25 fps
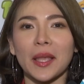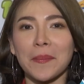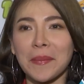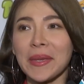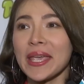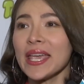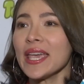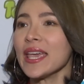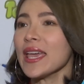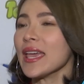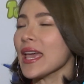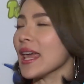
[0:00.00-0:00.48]

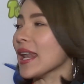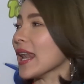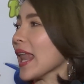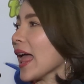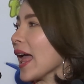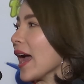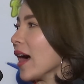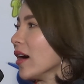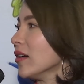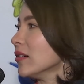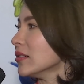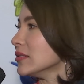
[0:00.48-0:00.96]
มีเห็น
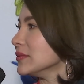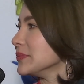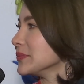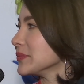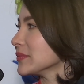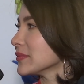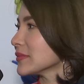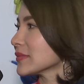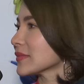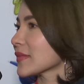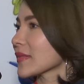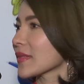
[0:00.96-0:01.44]
แล้ว
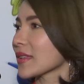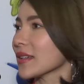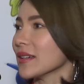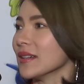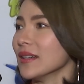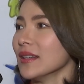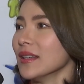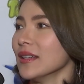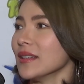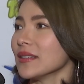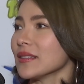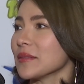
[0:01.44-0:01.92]

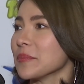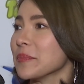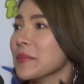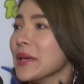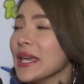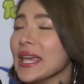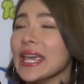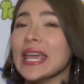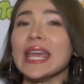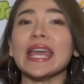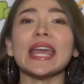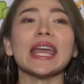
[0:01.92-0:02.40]

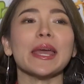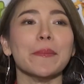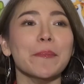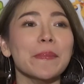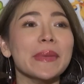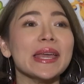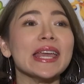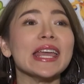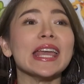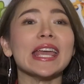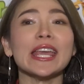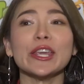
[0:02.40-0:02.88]
มี
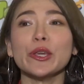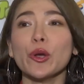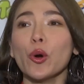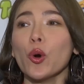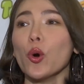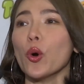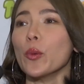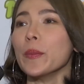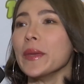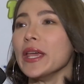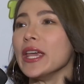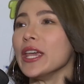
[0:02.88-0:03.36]
มีอ
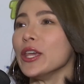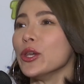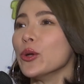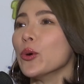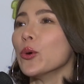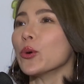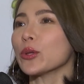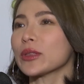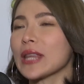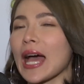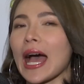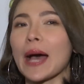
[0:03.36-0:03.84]
ยู่ มีอ
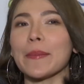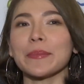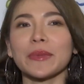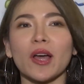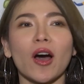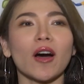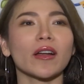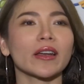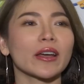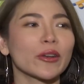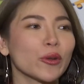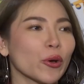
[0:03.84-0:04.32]
ยู่ตาม
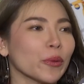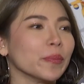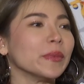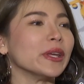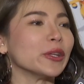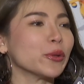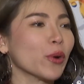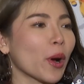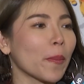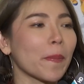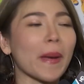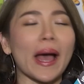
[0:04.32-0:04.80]
ท้องถนน
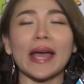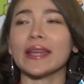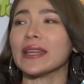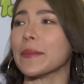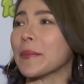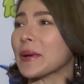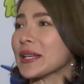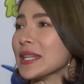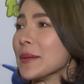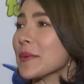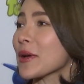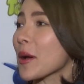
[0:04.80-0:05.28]
มีทั่วไปแต่
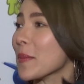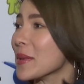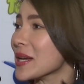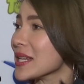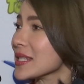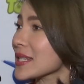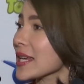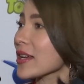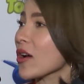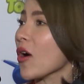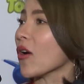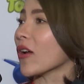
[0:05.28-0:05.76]
บางทีมันก็ไม่
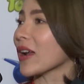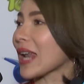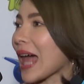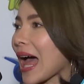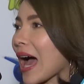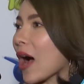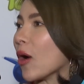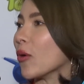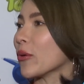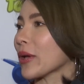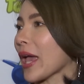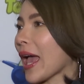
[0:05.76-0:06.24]
ได้ใช่ของ
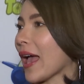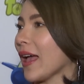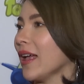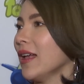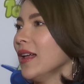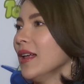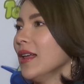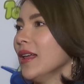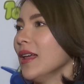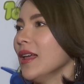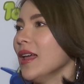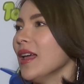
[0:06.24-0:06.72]
เราไง
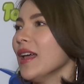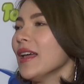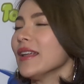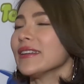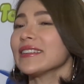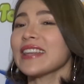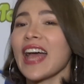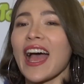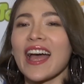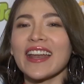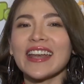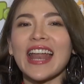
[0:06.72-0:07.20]

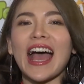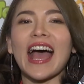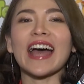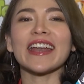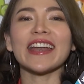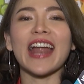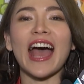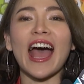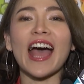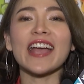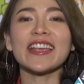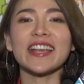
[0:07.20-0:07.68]
ถ้าดา
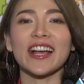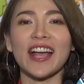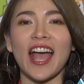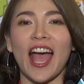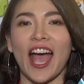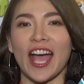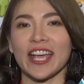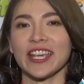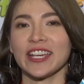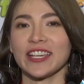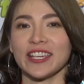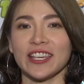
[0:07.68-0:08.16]
ได้ยัง
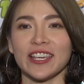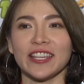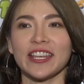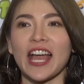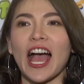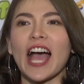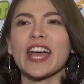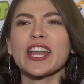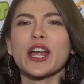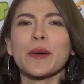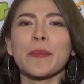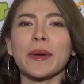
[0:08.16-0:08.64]
หาอย่างนี้
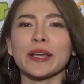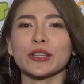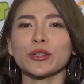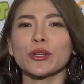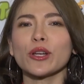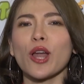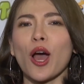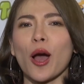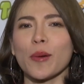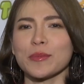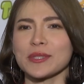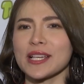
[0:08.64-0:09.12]
ได้ทำไม
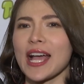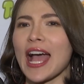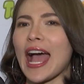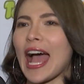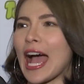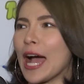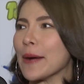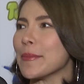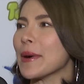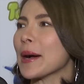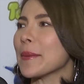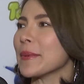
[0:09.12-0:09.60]
ต้นหอมจะ
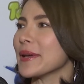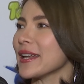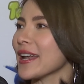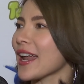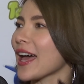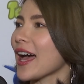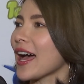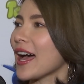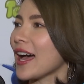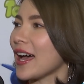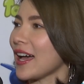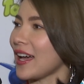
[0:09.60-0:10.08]
หาบ้างไม่
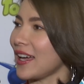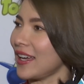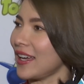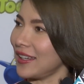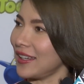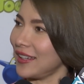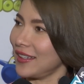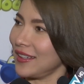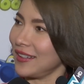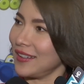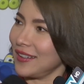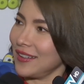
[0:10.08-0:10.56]
ได้
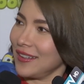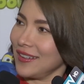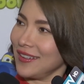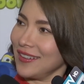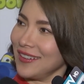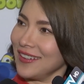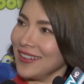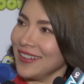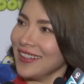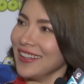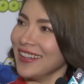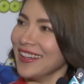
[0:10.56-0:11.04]
ทำชา
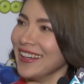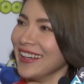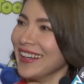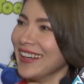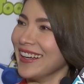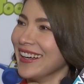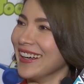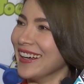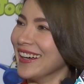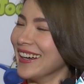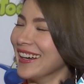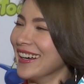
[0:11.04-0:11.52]
เลนจ์ด้วย
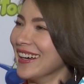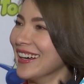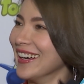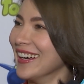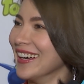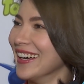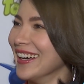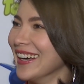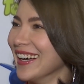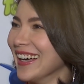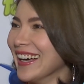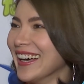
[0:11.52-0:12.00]
ทำชาเลนจ์
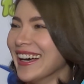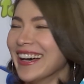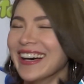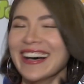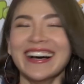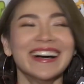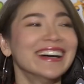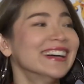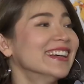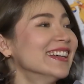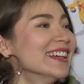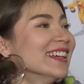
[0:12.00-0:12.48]
ถ้าหา
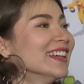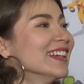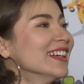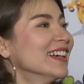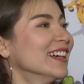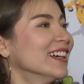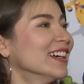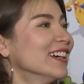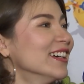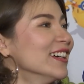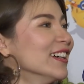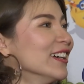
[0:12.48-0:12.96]
ถ้าหาเขา
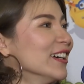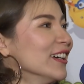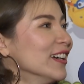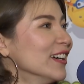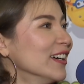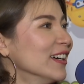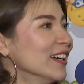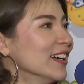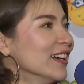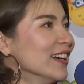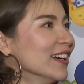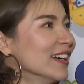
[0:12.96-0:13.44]
ก่อนบ้างไหมคะ
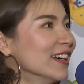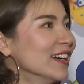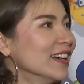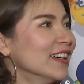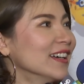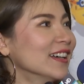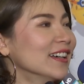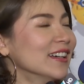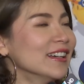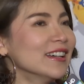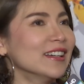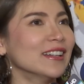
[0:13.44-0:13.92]
พี่หอมข้า
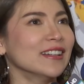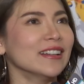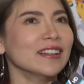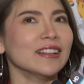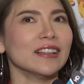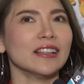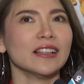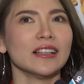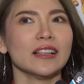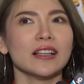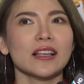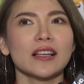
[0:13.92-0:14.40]
หาผู้ชายไปใน
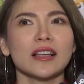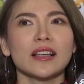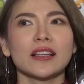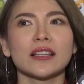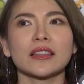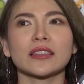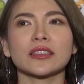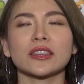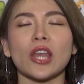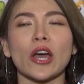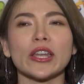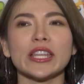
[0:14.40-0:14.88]
สมัยนี้
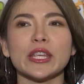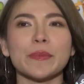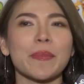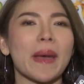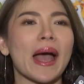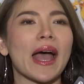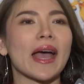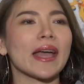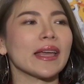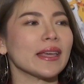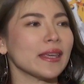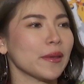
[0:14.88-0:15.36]
ตอนนี้
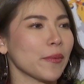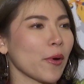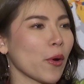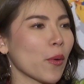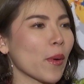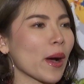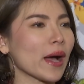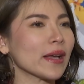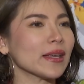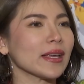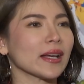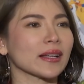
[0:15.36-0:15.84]
ไม่เพราะ
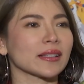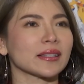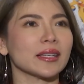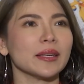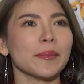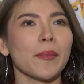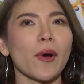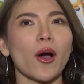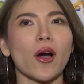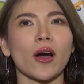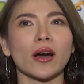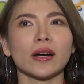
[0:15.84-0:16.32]
ว่าอย่าง
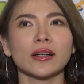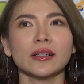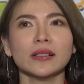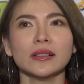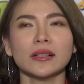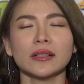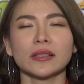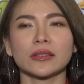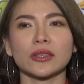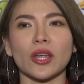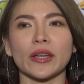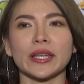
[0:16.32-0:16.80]
ที่บอกคื
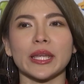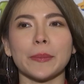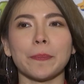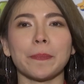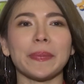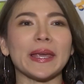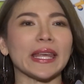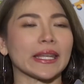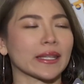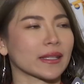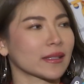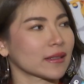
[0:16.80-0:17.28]
อตอนนี้
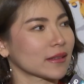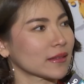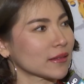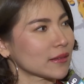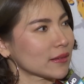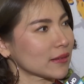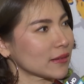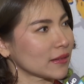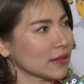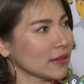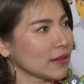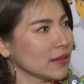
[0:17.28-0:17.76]
ปิด
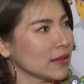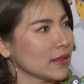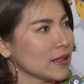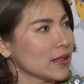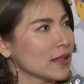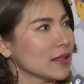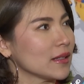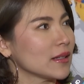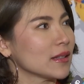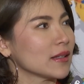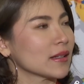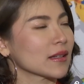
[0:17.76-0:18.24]

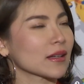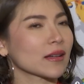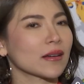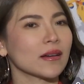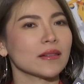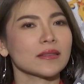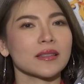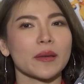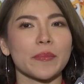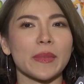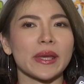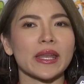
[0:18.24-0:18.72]

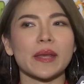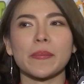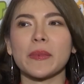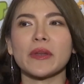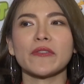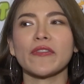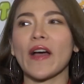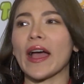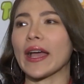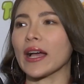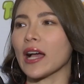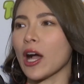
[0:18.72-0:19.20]
ก็จะไม่ได้เป็
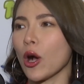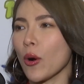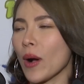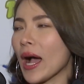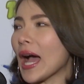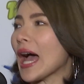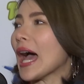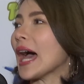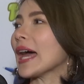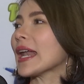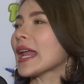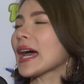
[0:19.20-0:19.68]
นฝ่ายเข้า
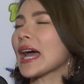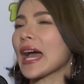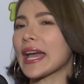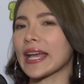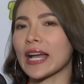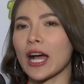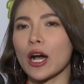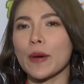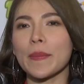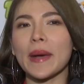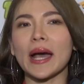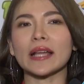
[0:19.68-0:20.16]
หาถ้าใคร
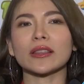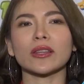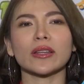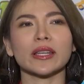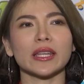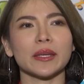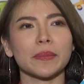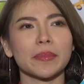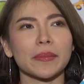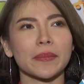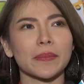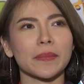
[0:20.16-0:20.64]
เข้ามาตอน
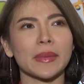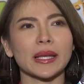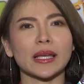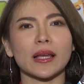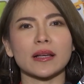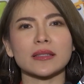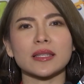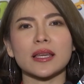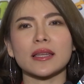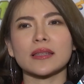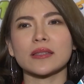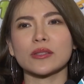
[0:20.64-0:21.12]
นี้มัน
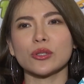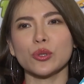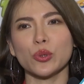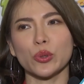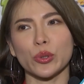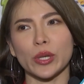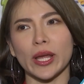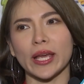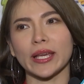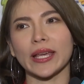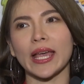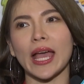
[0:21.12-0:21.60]
ก็จะอยู่
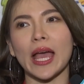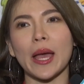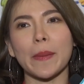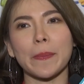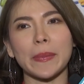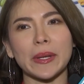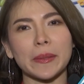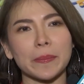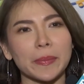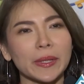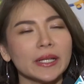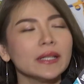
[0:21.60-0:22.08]
ได้แค่
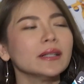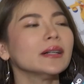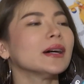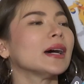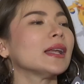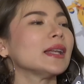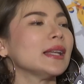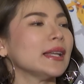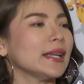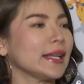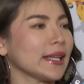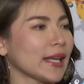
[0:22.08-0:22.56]
เป็นเพื่อ
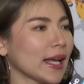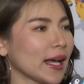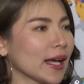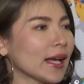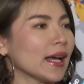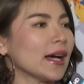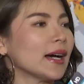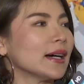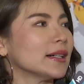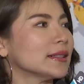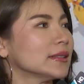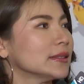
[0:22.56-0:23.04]
นอะไรอย่างเงี้ย
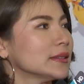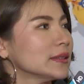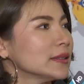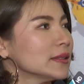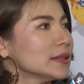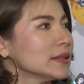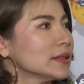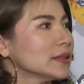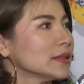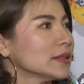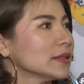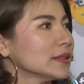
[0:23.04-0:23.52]
ค่ะกไว้
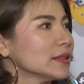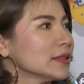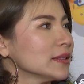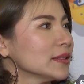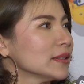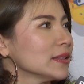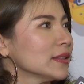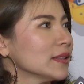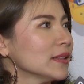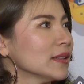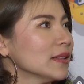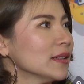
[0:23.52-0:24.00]
ก่อนช่วง
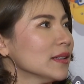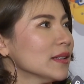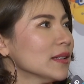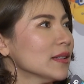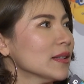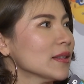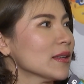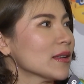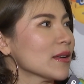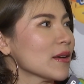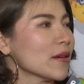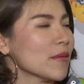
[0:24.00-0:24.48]
นี้ก็เลยปิด
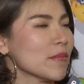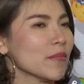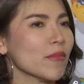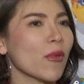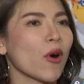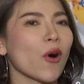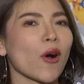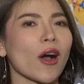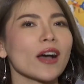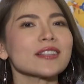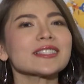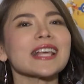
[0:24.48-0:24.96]
ไปก่อน
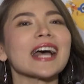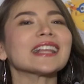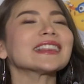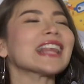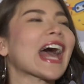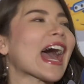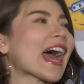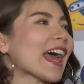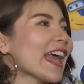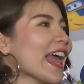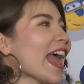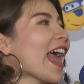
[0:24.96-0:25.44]
บอกก็ซัก
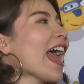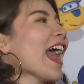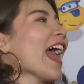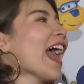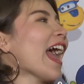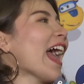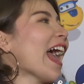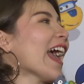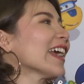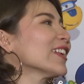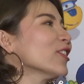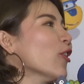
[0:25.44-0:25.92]
ตากให้แห้
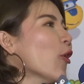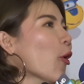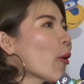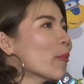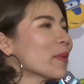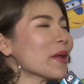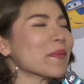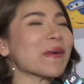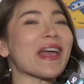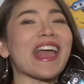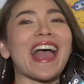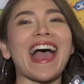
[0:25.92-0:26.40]
งอยู่
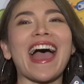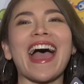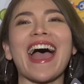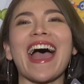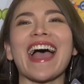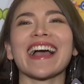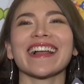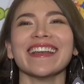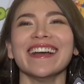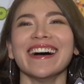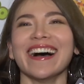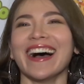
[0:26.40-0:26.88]
มันยไม่แห้
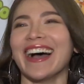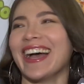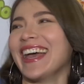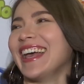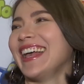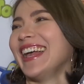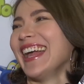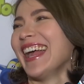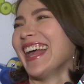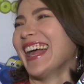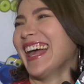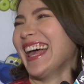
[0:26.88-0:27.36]
งเลย
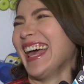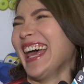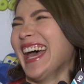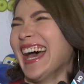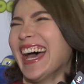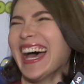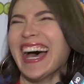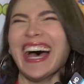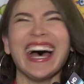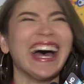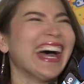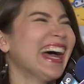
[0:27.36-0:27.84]

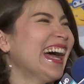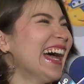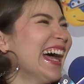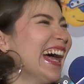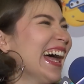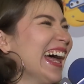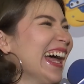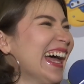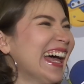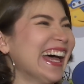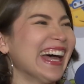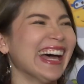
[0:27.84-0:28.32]
แห้
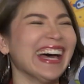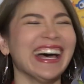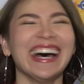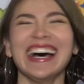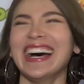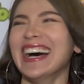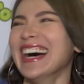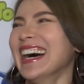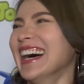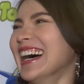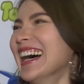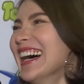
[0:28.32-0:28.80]
งดียค
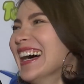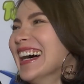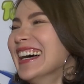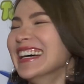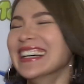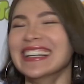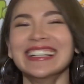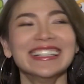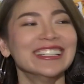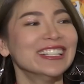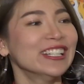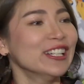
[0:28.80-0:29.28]
นีแห้
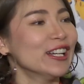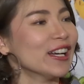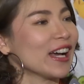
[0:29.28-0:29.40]
งไหมค